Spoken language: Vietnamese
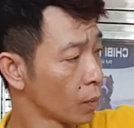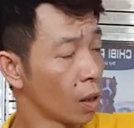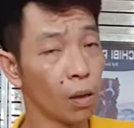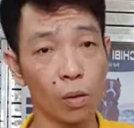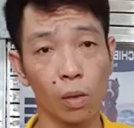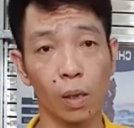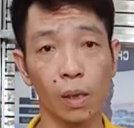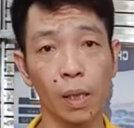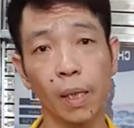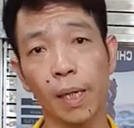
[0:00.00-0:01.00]
Đó, còn
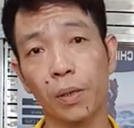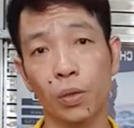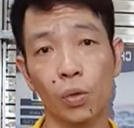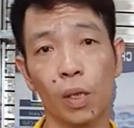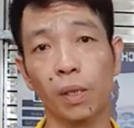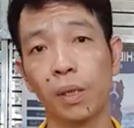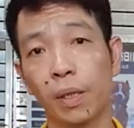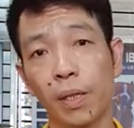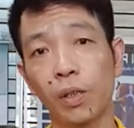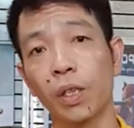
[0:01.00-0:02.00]
cái tính cách của chúng nó thì như
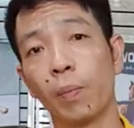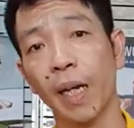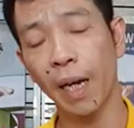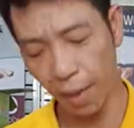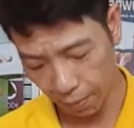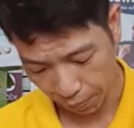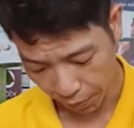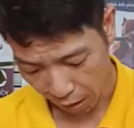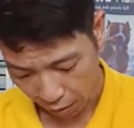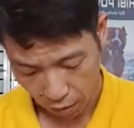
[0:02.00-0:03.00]
thế, nó từ bé.
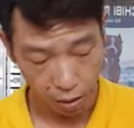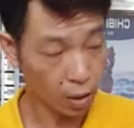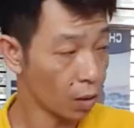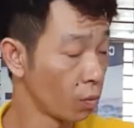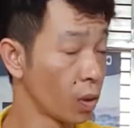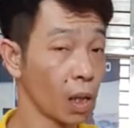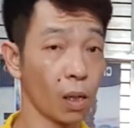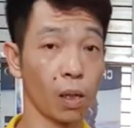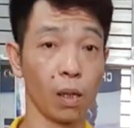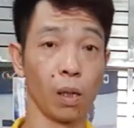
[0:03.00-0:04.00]
Chứ nó không,
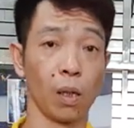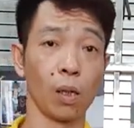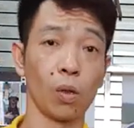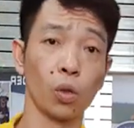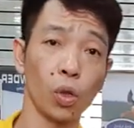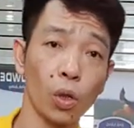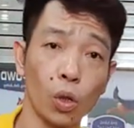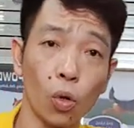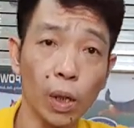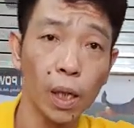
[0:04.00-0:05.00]
con chó nó
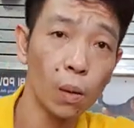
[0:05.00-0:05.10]
khôn hay